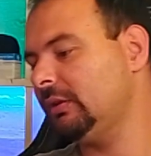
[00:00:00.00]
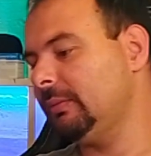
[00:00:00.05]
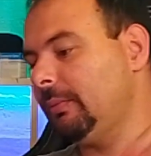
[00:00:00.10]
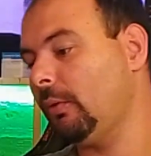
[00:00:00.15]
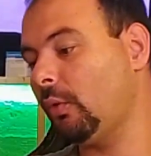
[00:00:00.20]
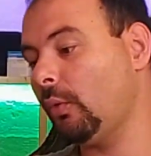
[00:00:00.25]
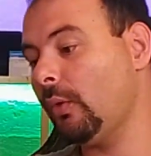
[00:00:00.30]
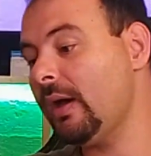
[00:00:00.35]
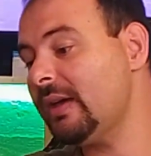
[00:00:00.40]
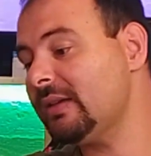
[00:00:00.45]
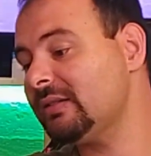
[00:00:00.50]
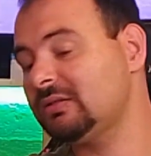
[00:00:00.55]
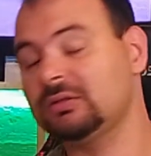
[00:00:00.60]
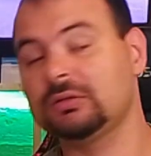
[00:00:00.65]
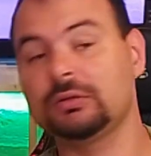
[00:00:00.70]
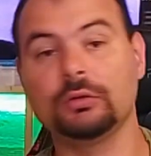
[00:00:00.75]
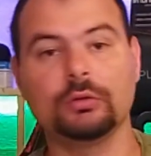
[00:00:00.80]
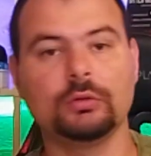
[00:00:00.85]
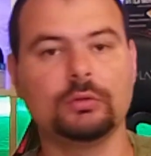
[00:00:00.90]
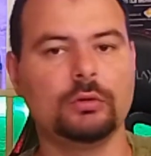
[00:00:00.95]
tipo
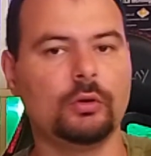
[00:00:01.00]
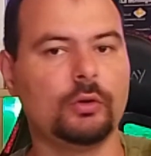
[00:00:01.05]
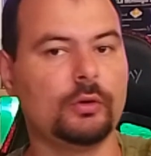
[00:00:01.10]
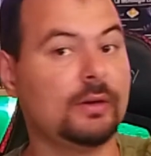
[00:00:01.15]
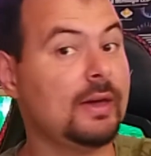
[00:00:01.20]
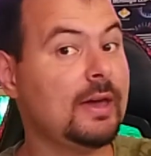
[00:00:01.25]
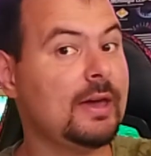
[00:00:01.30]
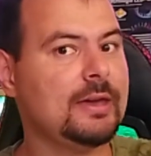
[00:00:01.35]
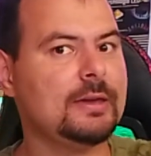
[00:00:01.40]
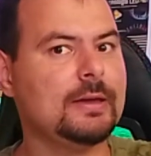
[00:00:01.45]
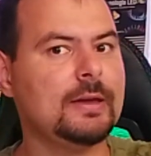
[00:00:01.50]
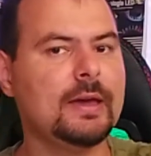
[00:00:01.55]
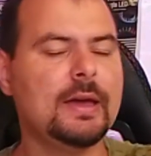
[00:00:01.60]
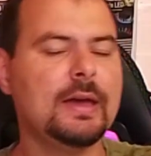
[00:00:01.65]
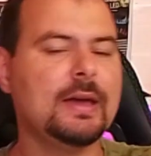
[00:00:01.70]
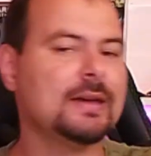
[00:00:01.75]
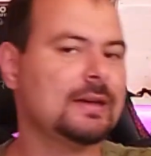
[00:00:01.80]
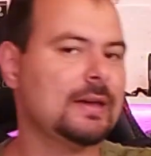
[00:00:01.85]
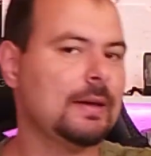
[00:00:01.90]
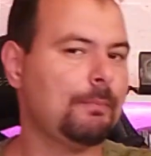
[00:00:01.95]
questo, ok?
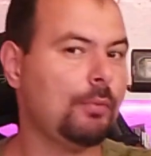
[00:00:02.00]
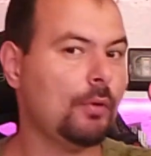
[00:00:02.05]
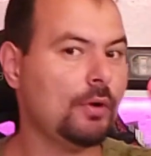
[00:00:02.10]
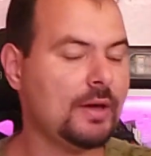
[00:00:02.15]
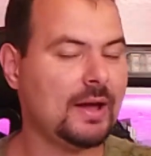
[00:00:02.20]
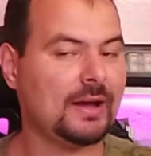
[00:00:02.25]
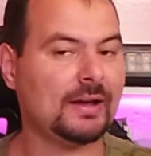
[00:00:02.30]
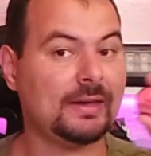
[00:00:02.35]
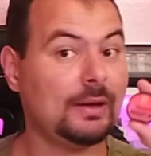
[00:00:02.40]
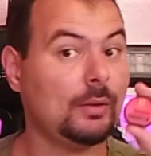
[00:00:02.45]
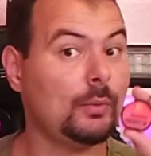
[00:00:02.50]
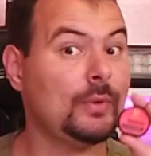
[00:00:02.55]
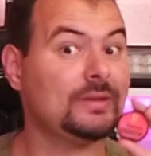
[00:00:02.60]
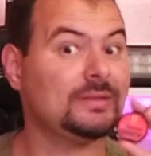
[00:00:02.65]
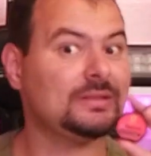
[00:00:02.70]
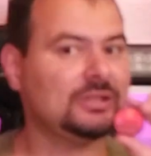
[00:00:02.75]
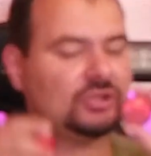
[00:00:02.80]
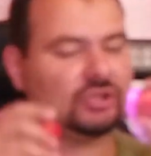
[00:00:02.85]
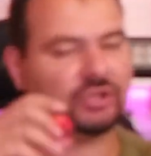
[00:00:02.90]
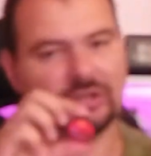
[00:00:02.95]
Che poi anche
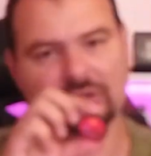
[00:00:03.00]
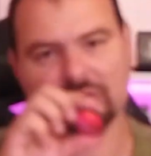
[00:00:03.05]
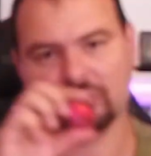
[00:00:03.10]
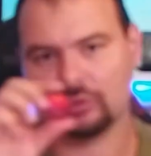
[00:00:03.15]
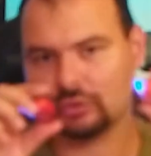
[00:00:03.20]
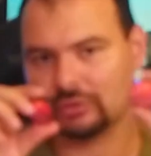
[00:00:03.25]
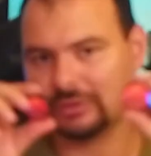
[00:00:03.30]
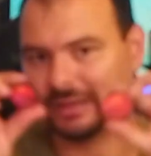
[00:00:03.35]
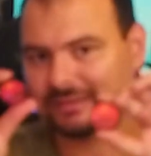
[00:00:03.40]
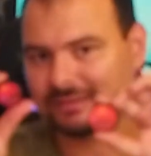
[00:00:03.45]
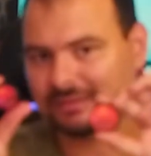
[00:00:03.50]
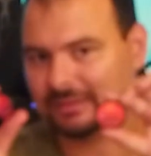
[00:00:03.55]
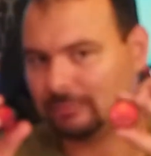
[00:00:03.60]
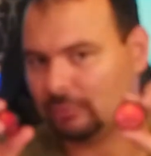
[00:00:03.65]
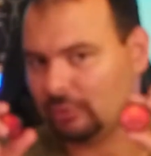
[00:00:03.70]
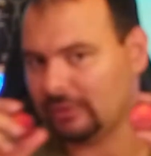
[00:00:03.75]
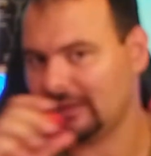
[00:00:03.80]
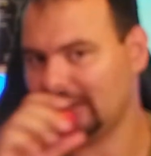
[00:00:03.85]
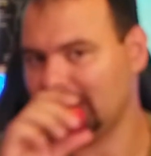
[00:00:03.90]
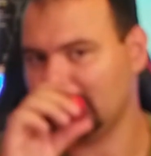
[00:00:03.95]
questi ce ne sono tanti
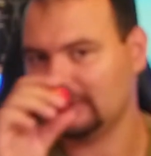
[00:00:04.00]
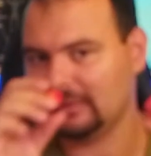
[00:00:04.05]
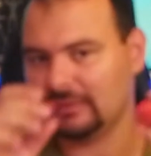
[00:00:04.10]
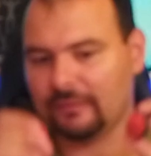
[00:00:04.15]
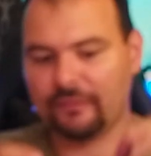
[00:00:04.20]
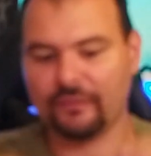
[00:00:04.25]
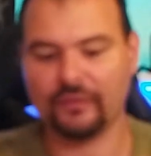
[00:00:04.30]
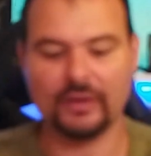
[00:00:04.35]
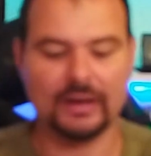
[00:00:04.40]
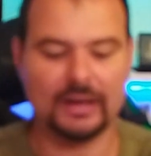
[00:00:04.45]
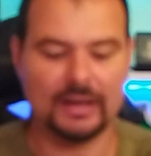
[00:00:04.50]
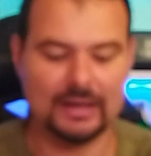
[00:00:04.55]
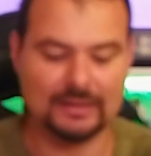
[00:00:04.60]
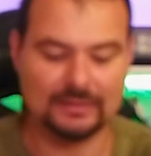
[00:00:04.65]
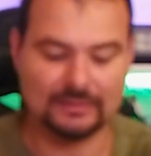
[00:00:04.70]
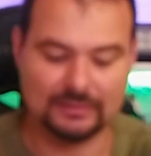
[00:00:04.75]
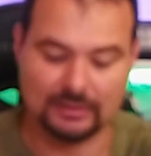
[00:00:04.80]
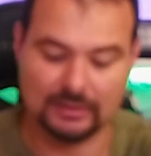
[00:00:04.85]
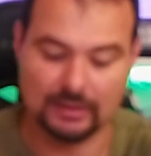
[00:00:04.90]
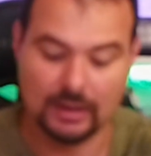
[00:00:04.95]
modelli
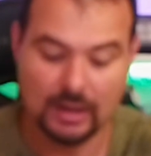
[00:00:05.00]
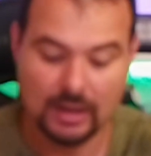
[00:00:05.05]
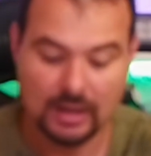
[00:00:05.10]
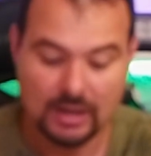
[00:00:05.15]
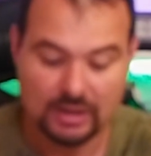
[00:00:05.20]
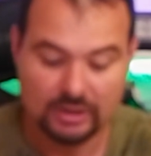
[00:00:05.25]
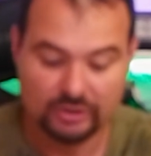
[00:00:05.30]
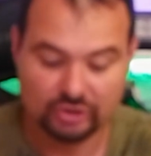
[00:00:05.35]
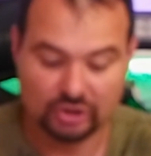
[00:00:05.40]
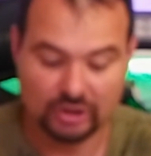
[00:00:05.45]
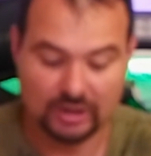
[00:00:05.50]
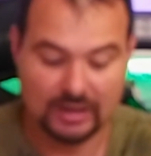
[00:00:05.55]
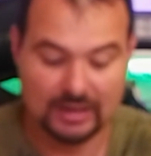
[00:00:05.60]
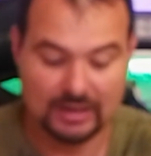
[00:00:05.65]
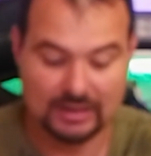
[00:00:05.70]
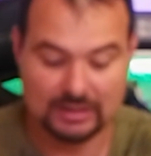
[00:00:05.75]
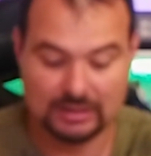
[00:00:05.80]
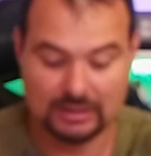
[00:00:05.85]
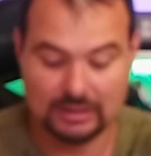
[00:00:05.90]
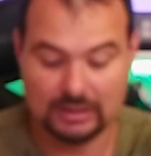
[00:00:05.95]
differenti.
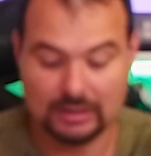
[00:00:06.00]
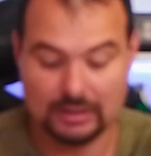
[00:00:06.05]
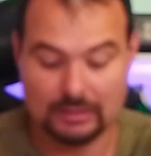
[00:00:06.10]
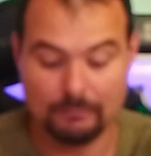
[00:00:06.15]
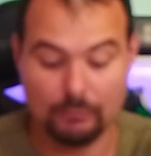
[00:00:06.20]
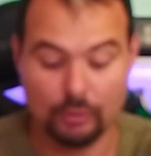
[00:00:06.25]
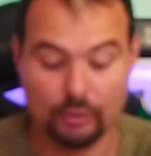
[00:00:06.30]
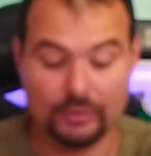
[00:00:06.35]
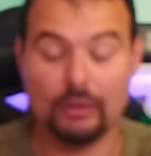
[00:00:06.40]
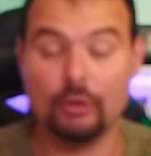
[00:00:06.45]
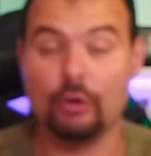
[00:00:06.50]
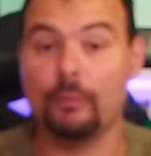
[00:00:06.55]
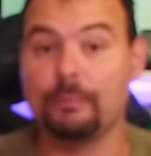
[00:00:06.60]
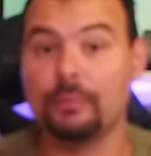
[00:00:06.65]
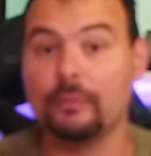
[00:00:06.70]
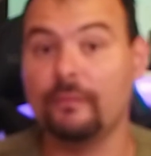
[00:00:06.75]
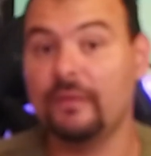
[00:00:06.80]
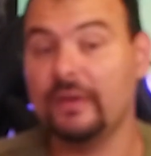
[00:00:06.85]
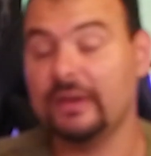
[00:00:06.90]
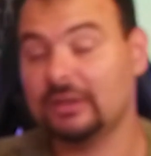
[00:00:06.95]
C'è il modello
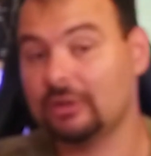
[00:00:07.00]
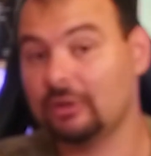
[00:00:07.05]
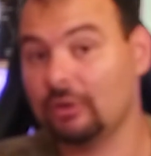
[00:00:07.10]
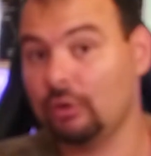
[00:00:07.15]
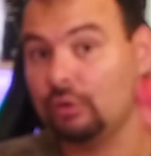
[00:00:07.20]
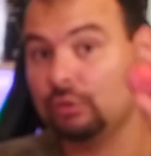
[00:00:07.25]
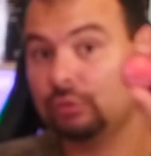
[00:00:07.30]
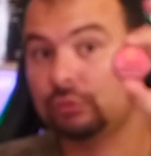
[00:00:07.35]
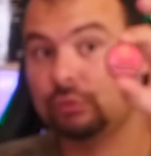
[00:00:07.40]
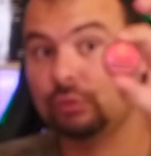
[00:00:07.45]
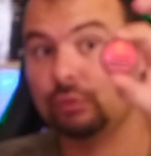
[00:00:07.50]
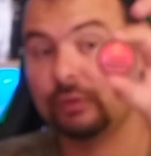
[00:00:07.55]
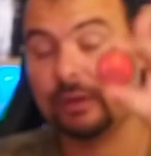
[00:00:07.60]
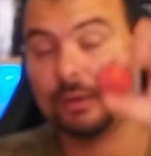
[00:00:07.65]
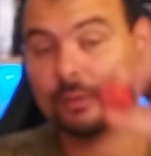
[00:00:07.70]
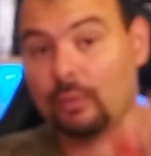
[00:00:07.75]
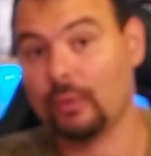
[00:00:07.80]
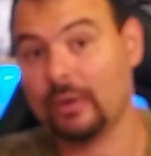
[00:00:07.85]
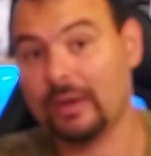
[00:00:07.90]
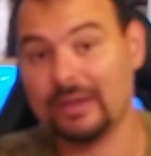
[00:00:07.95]
più vecchiotto
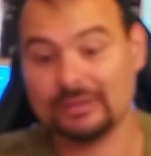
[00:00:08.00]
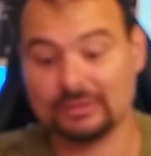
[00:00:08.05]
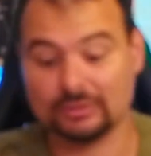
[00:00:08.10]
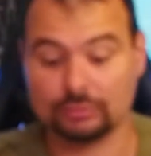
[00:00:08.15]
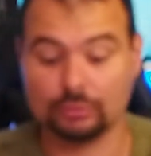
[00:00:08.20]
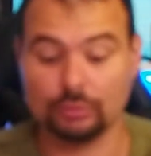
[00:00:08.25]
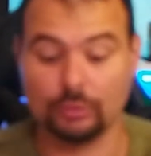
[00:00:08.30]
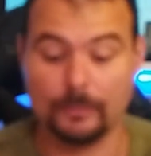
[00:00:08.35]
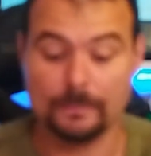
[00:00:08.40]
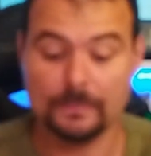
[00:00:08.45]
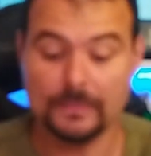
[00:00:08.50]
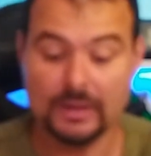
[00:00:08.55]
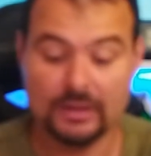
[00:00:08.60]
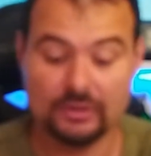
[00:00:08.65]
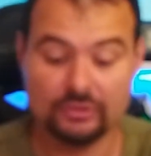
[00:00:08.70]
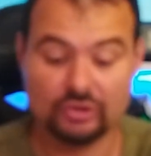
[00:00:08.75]
che è questo,